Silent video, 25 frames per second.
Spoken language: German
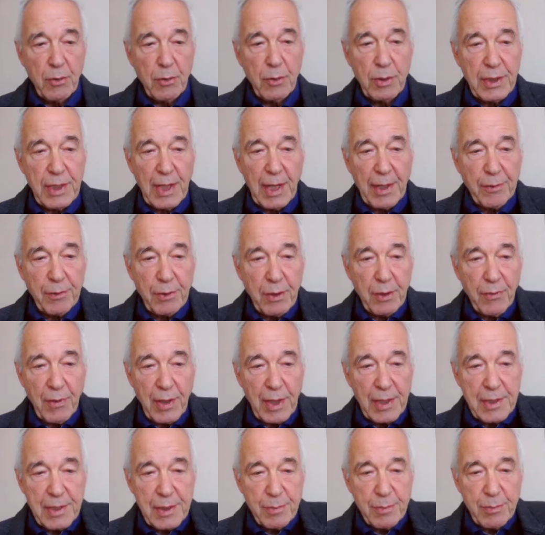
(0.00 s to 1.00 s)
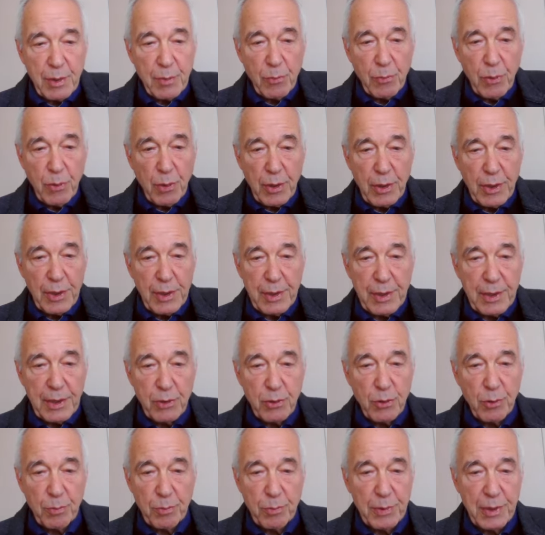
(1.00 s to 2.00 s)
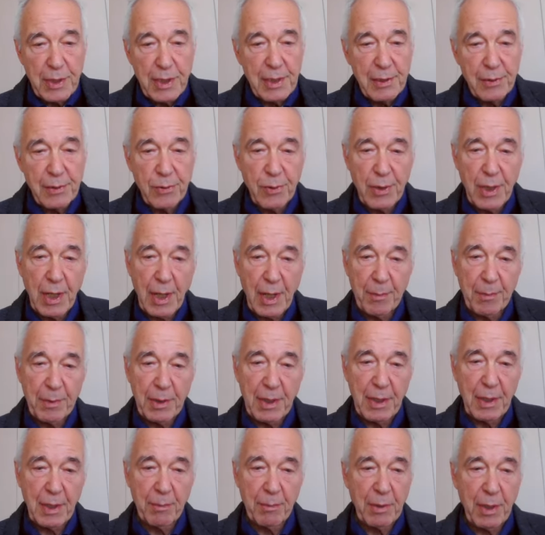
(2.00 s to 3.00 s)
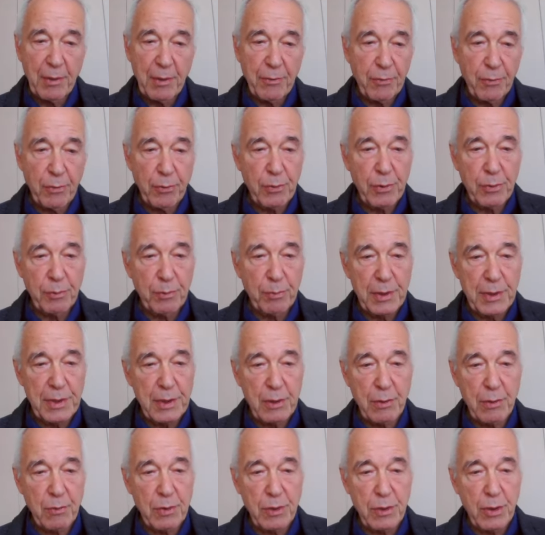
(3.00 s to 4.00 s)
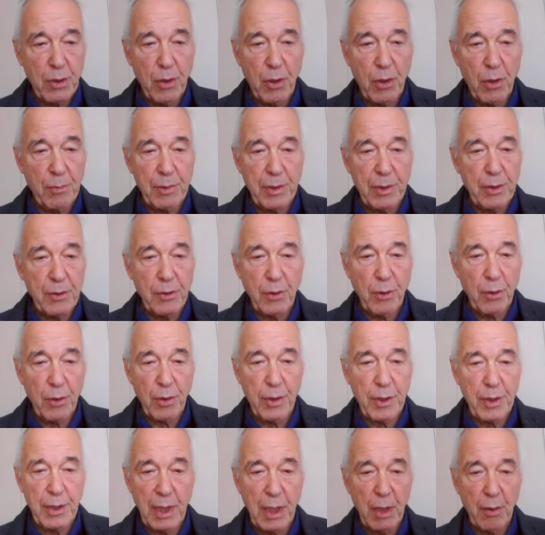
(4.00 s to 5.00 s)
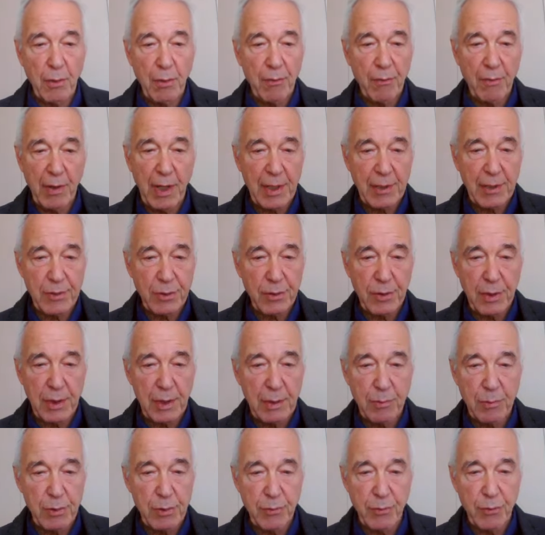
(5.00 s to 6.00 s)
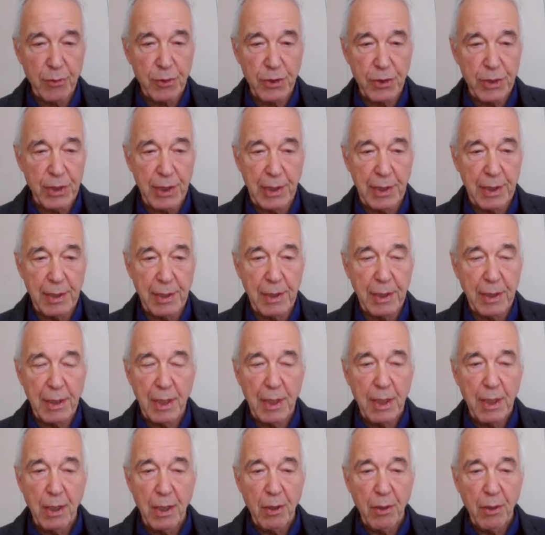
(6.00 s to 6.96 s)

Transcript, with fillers: Nur dadurch war es mir möglich, die subtilen Dynamiken bei frühen Beziehungstraumen noch genauer wahrzunehmen, zu verstehen